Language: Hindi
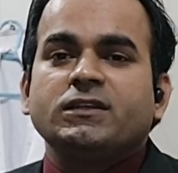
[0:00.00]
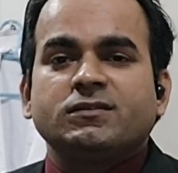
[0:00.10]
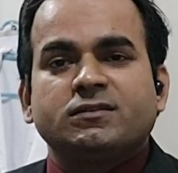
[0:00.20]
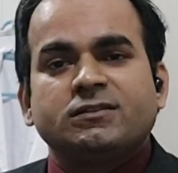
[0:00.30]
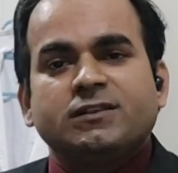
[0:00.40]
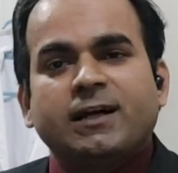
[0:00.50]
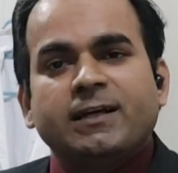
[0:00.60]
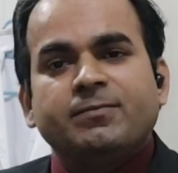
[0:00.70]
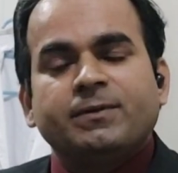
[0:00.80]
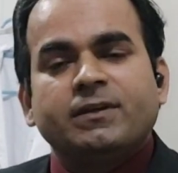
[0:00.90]
किस
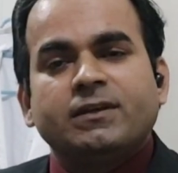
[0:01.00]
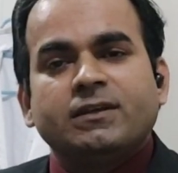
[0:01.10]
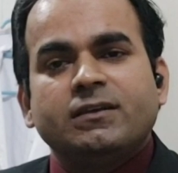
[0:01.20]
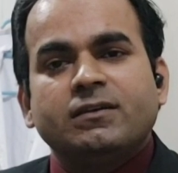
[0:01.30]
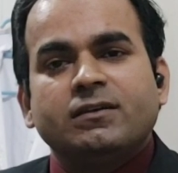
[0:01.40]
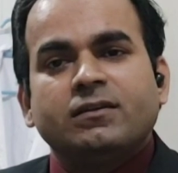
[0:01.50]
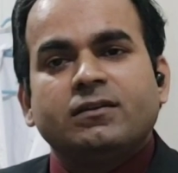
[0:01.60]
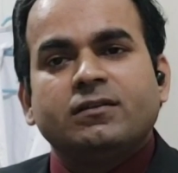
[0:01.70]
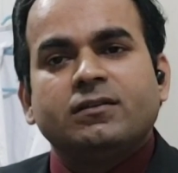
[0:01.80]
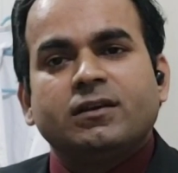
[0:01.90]
टाइप की
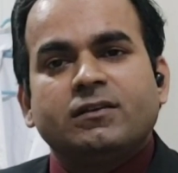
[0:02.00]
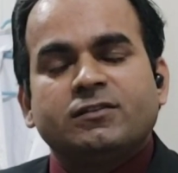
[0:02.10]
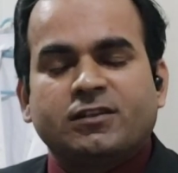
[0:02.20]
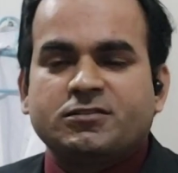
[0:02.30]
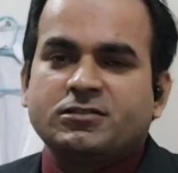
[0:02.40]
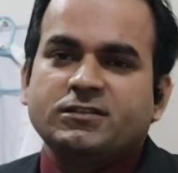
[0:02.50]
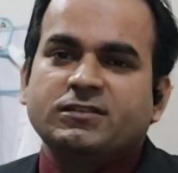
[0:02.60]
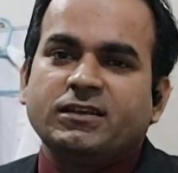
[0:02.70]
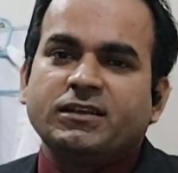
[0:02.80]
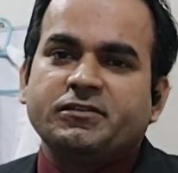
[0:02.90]
सर्जरी
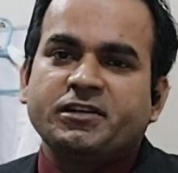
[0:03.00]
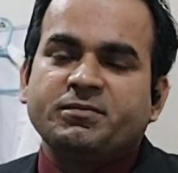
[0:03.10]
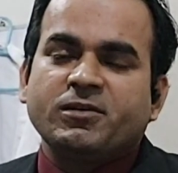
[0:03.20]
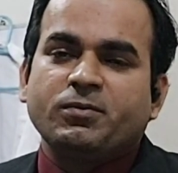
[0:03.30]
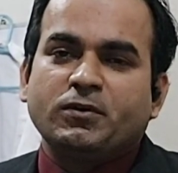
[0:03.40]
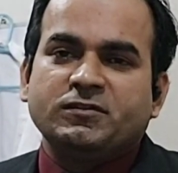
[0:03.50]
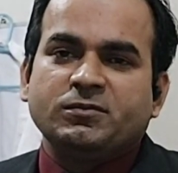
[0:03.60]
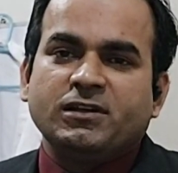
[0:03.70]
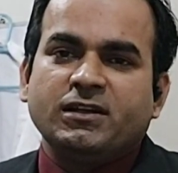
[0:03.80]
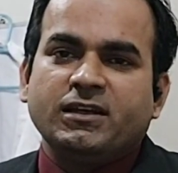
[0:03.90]
से ट्रीटमेंट
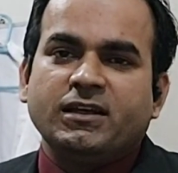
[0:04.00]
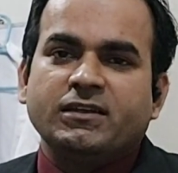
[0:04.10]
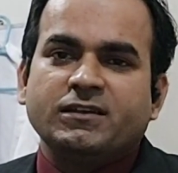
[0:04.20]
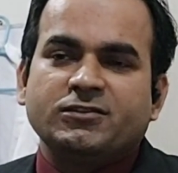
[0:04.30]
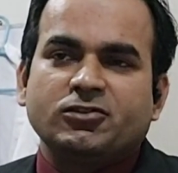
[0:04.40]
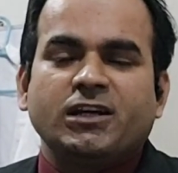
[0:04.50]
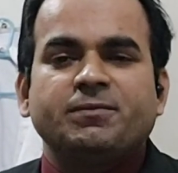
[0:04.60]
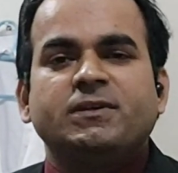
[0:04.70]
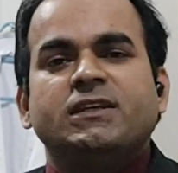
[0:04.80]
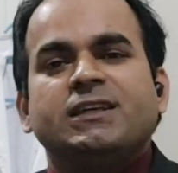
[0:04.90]
पॉसिबल है किस
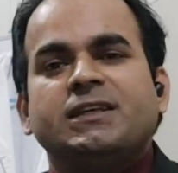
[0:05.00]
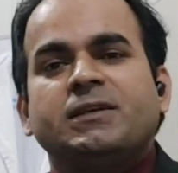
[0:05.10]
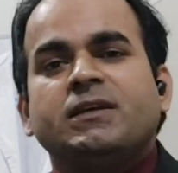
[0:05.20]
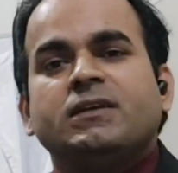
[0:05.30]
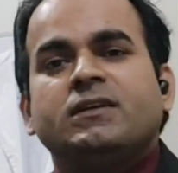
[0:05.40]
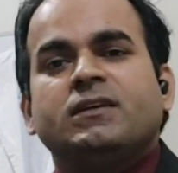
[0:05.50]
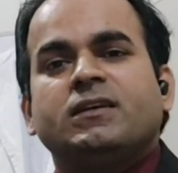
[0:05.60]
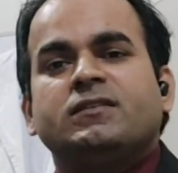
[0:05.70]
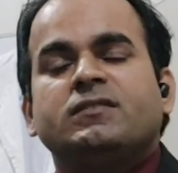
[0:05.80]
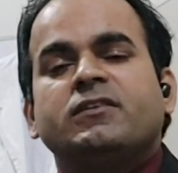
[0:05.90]
टाइप की
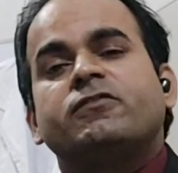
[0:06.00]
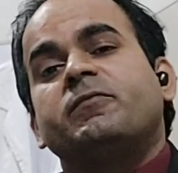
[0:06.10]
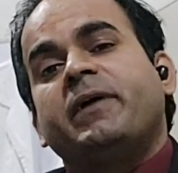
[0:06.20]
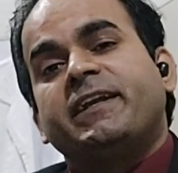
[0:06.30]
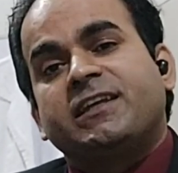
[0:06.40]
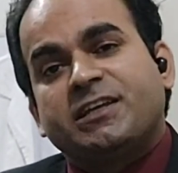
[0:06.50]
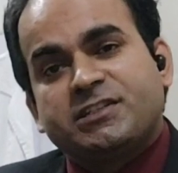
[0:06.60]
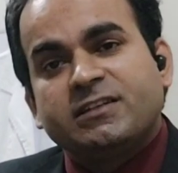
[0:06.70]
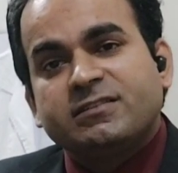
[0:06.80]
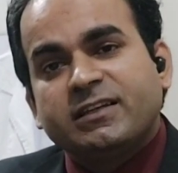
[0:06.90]
सिर्फ
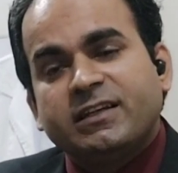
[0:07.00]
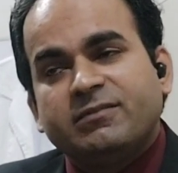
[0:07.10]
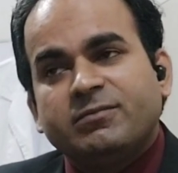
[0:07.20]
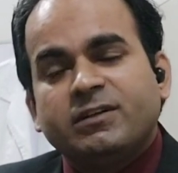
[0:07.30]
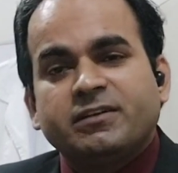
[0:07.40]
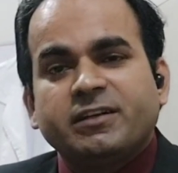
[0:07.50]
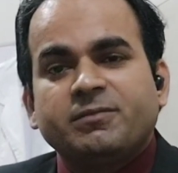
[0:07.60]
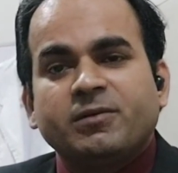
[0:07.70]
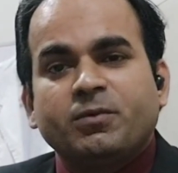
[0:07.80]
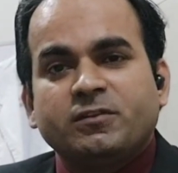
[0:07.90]
मेडिकेशन से ही
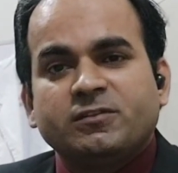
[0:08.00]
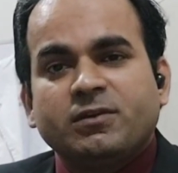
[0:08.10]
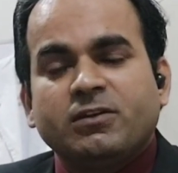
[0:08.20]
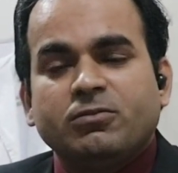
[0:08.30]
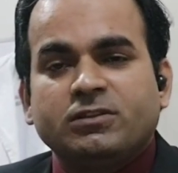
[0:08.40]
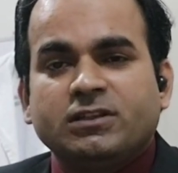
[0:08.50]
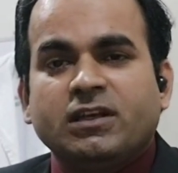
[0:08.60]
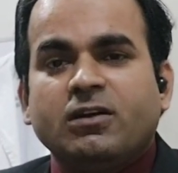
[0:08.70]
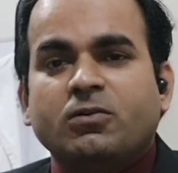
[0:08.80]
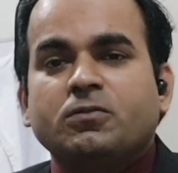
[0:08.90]
ट्रीटमेंट पॉसिबल होती
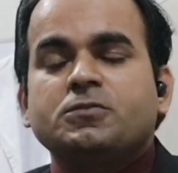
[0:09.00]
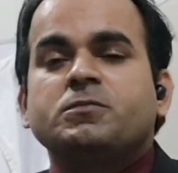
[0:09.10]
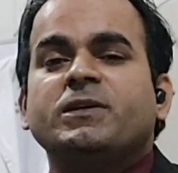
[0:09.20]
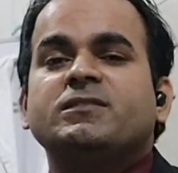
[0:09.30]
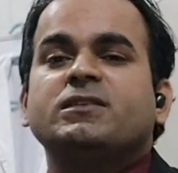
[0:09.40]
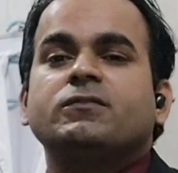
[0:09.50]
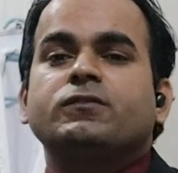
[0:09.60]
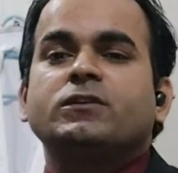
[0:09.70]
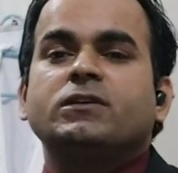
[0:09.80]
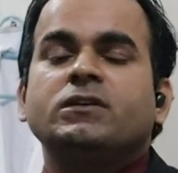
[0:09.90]
है और कुछ में
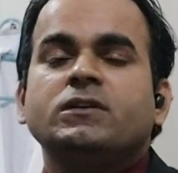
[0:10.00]
सिर्फ